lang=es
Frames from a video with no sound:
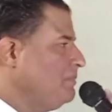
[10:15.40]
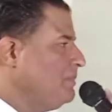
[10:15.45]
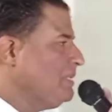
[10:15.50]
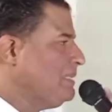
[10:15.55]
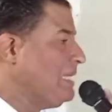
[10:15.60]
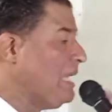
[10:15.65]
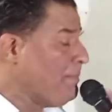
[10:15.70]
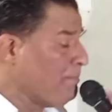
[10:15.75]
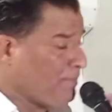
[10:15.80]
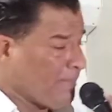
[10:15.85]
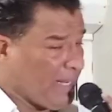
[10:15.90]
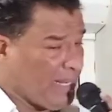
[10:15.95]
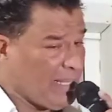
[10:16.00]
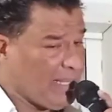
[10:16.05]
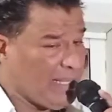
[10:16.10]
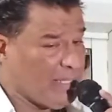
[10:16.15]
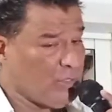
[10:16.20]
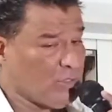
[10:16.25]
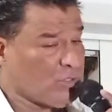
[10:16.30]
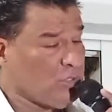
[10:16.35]

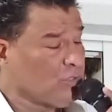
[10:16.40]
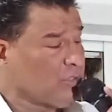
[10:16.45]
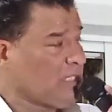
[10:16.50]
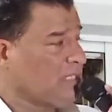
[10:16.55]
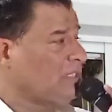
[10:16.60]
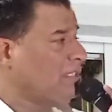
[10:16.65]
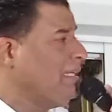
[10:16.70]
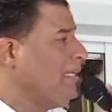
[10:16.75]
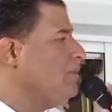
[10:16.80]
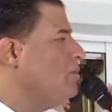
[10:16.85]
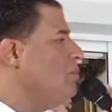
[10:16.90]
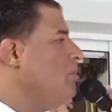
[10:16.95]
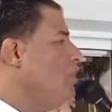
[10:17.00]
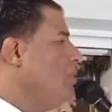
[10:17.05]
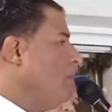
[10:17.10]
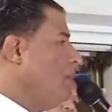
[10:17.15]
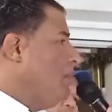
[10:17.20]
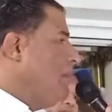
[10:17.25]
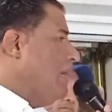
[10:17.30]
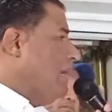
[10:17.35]
Siempre ellos son
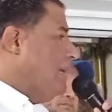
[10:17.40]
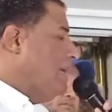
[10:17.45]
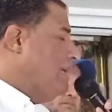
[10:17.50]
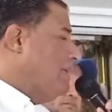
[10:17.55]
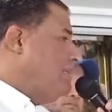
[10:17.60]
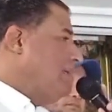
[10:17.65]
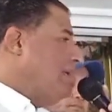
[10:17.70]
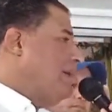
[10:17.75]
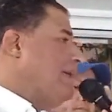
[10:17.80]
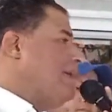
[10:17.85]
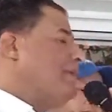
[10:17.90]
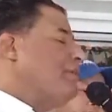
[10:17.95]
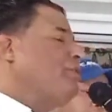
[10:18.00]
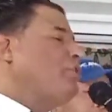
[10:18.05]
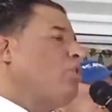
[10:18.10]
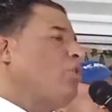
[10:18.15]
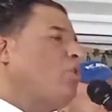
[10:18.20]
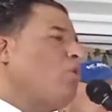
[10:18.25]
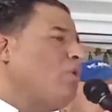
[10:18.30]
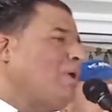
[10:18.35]
testigos. Les dije,
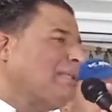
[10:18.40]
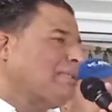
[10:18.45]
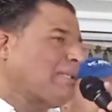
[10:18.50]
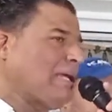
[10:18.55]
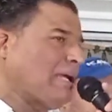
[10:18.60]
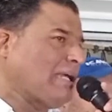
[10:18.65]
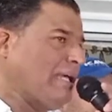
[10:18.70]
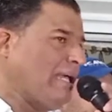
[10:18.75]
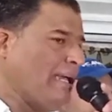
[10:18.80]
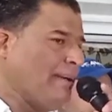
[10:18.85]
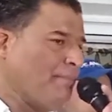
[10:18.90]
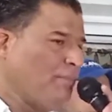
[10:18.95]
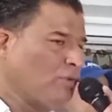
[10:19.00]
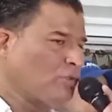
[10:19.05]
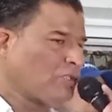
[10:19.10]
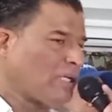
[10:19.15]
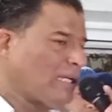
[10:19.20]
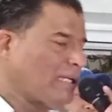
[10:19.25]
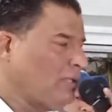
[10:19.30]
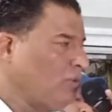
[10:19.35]
no
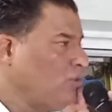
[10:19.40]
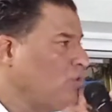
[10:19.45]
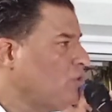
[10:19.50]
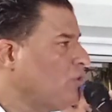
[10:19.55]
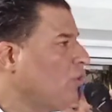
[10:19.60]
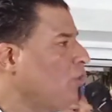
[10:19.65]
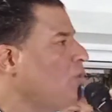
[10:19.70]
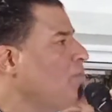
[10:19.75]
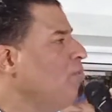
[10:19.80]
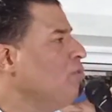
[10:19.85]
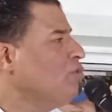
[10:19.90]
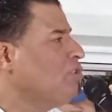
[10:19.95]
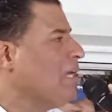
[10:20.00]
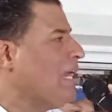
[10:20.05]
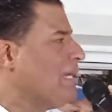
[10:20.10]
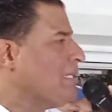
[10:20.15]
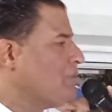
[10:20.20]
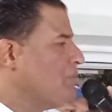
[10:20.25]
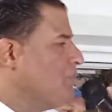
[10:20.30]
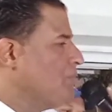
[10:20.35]
ataquemos a ninguno de los
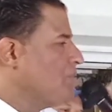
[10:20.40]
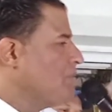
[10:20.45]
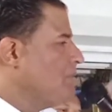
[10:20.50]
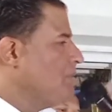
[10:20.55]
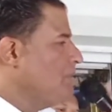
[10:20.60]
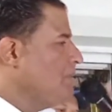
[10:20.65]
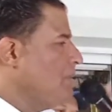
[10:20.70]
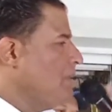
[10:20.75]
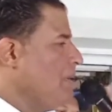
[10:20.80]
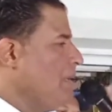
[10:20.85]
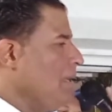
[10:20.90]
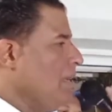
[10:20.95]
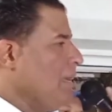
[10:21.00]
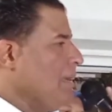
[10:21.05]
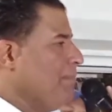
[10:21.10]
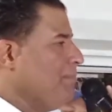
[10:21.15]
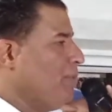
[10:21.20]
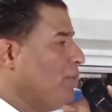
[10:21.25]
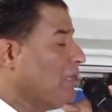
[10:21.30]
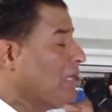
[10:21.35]
muchachos,
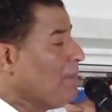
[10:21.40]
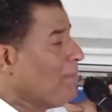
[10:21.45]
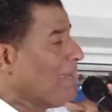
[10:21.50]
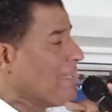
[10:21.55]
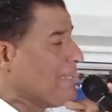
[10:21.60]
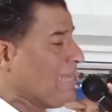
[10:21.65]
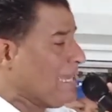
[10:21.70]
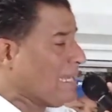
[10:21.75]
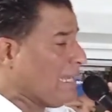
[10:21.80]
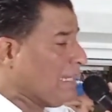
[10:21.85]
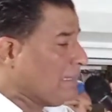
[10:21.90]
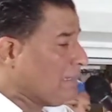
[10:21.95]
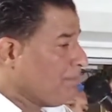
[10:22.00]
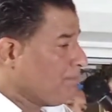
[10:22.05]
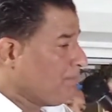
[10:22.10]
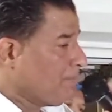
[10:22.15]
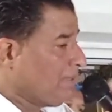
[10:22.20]
porque mañana